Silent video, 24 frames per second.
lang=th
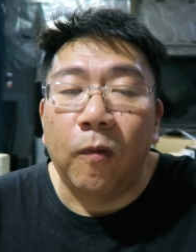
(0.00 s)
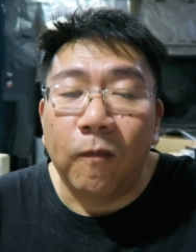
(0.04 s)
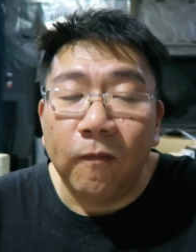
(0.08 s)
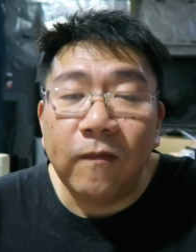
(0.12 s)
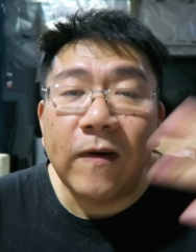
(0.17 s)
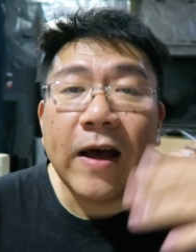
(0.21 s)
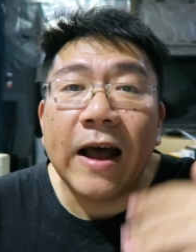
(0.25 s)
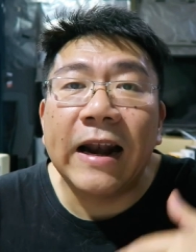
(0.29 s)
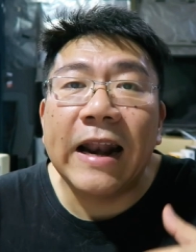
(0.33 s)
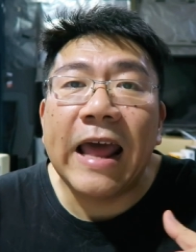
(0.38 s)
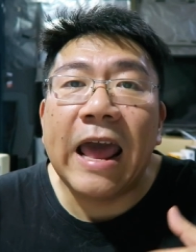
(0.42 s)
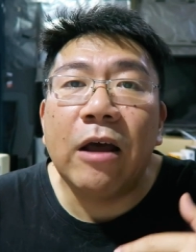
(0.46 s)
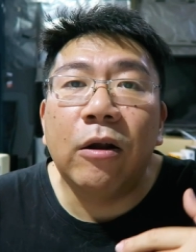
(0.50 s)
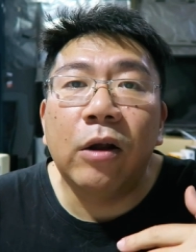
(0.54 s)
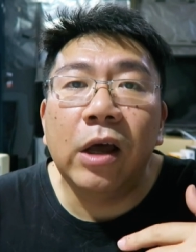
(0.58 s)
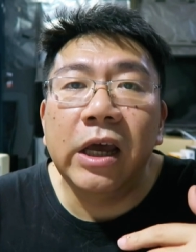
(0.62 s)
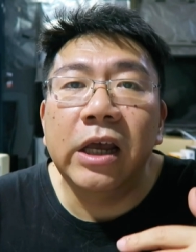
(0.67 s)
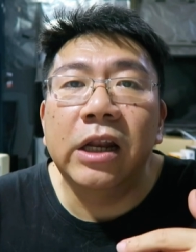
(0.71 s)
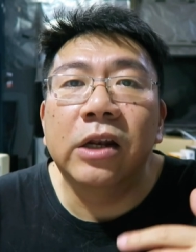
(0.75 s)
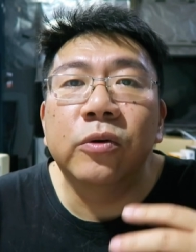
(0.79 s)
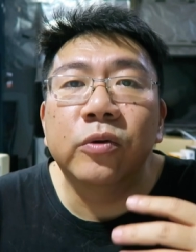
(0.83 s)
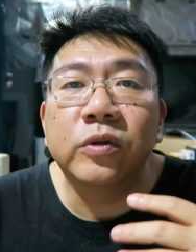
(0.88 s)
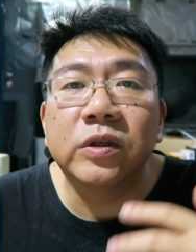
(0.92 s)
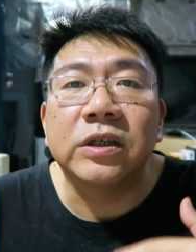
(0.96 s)
มฟังแล้ว
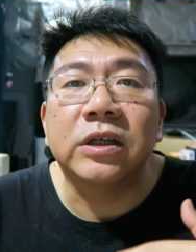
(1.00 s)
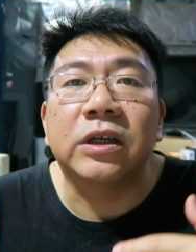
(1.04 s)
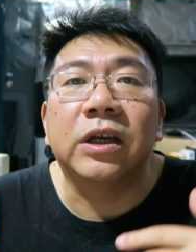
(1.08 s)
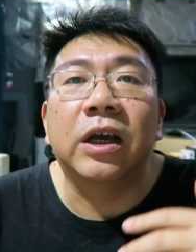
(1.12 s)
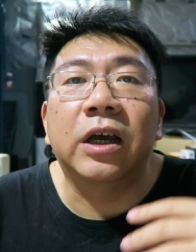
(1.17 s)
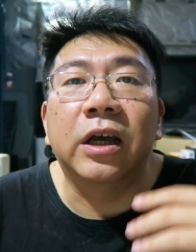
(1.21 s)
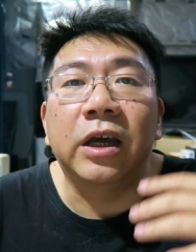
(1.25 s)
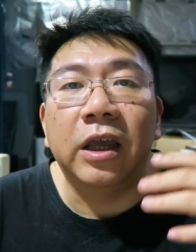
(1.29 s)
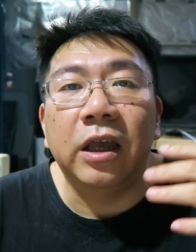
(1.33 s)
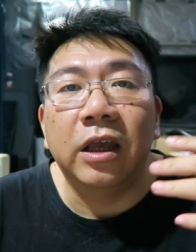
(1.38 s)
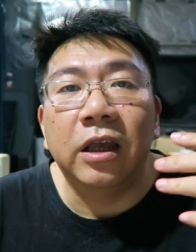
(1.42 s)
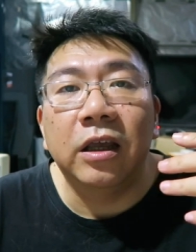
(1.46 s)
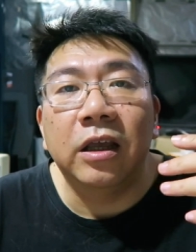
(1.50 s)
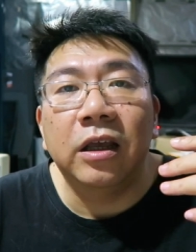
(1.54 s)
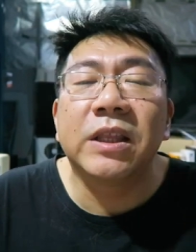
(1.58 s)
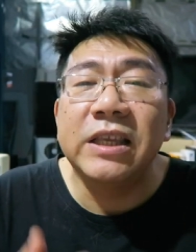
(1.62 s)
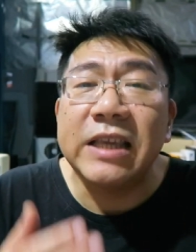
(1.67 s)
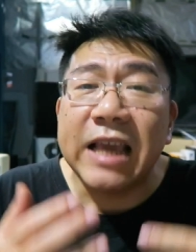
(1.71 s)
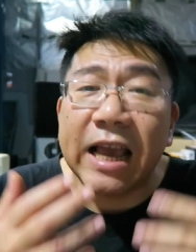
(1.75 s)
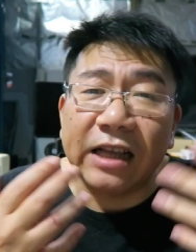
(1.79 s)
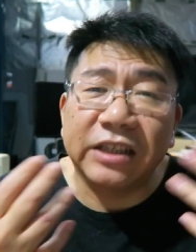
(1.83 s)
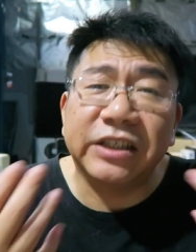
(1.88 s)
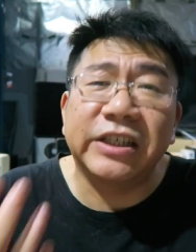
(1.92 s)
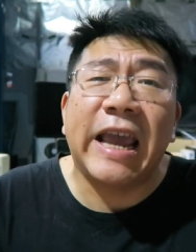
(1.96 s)
รู้สึก
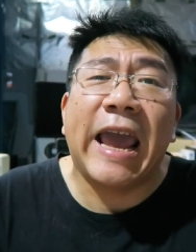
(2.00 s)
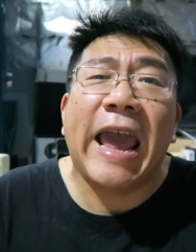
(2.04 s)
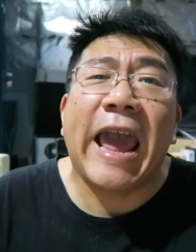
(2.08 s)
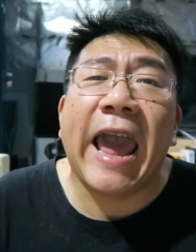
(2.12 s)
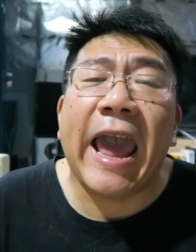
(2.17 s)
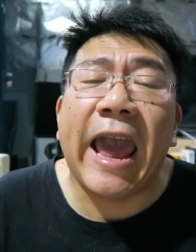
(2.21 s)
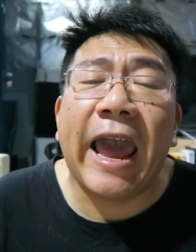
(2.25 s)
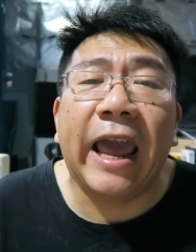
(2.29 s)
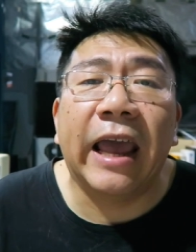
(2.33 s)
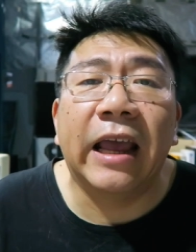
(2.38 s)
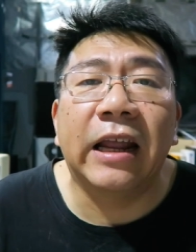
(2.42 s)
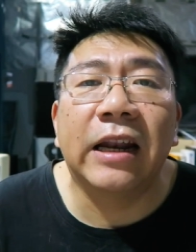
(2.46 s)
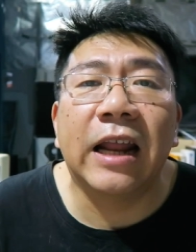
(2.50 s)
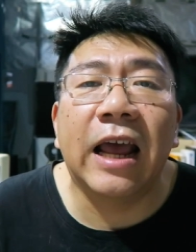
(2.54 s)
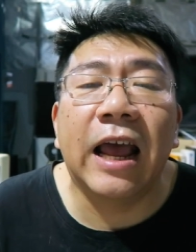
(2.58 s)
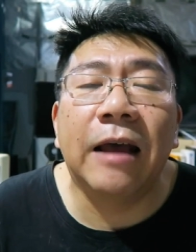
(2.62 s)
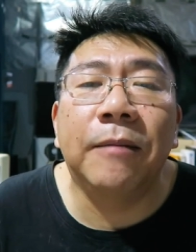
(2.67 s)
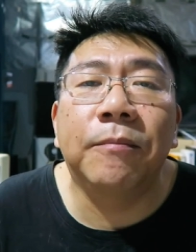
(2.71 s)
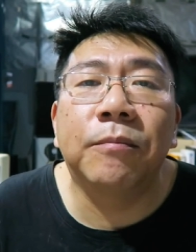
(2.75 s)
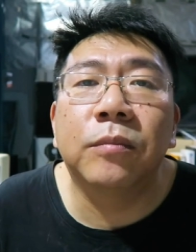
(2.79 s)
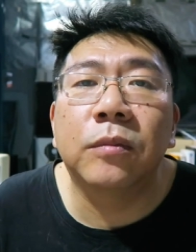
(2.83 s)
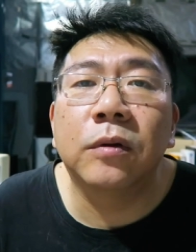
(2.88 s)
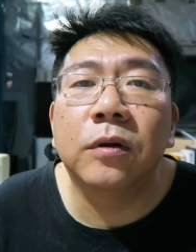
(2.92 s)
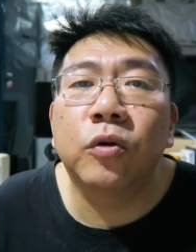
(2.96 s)
อยากแชร์นะค
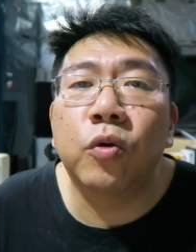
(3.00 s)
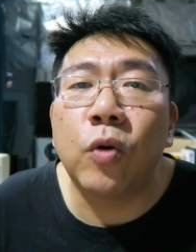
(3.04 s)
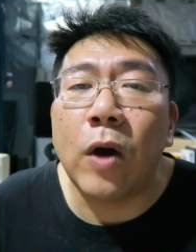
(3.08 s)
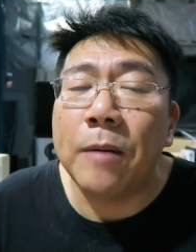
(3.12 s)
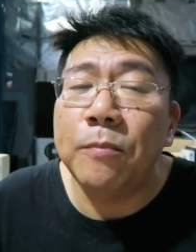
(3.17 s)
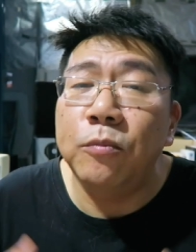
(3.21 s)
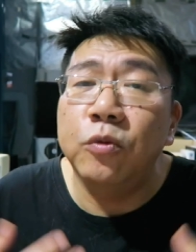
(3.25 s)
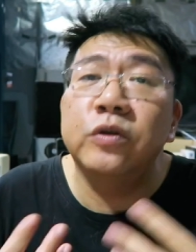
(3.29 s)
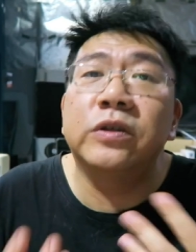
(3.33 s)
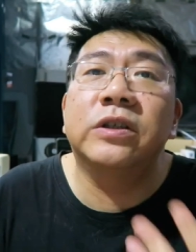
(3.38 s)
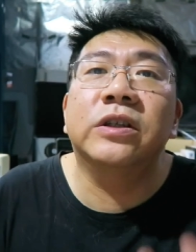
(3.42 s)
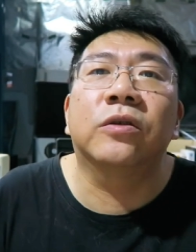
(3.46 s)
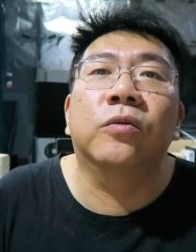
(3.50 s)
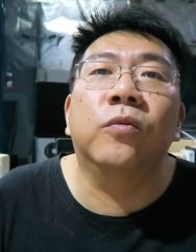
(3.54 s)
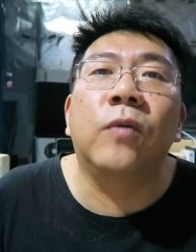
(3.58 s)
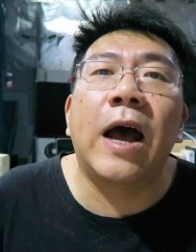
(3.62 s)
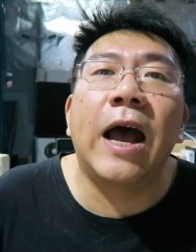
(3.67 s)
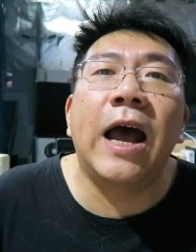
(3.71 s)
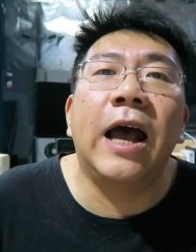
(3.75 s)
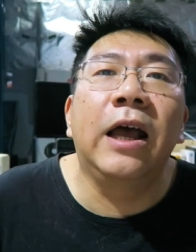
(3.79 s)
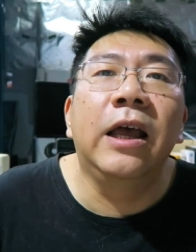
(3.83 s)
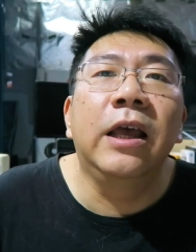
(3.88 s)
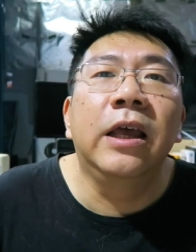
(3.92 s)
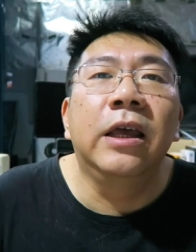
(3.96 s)
รับความรู้สึก
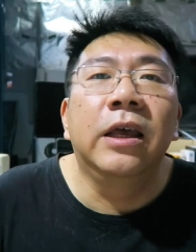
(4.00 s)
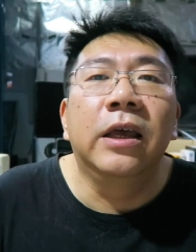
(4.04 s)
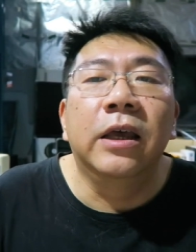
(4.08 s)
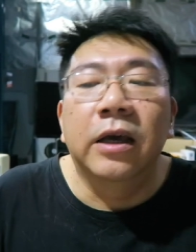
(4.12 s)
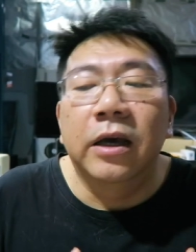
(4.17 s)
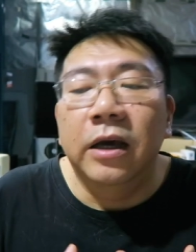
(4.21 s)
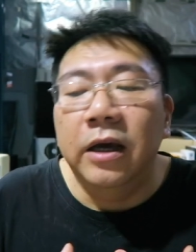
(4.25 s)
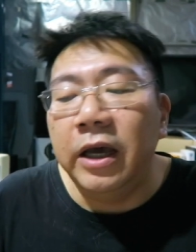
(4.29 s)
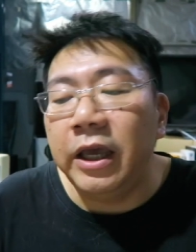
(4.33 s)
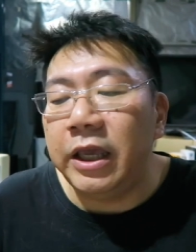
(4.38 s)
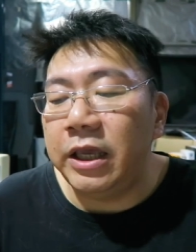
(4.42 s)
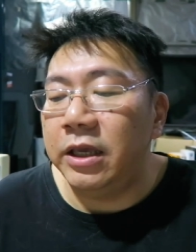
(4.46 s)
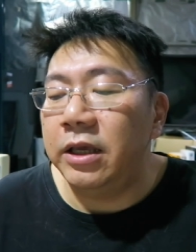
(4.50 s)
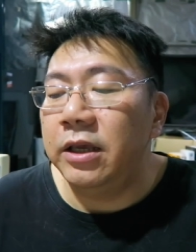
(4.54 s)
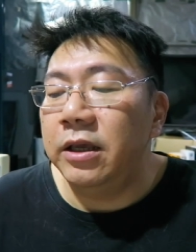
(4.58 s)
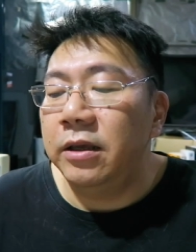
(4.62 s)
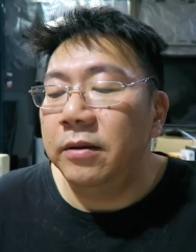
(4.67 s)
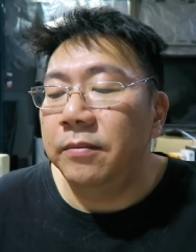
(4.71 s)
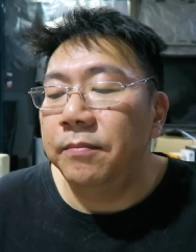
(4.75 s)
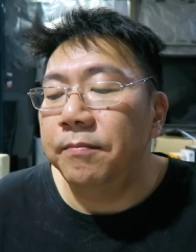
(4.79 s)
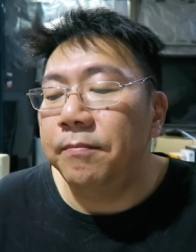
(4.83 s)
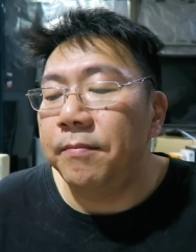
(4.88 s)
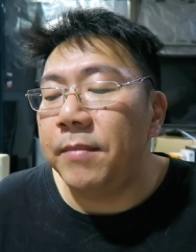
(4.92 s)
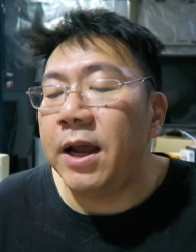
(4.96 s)
ว่าเฮ้ย
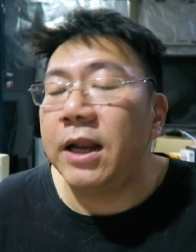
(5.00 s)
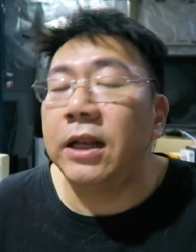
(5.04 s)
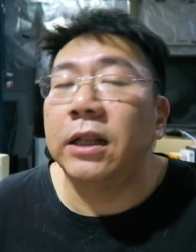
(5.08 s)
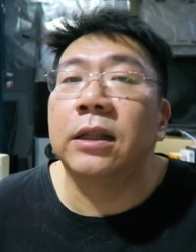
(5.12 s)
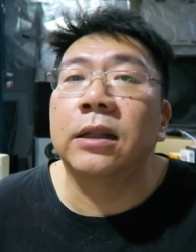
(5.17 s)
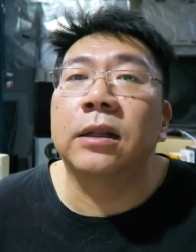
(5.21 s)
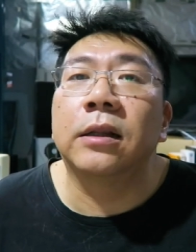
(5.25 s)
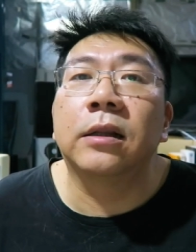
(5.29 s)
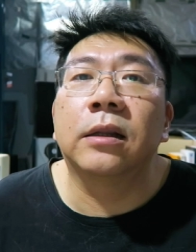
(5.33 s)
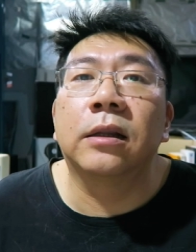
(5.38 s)
มัน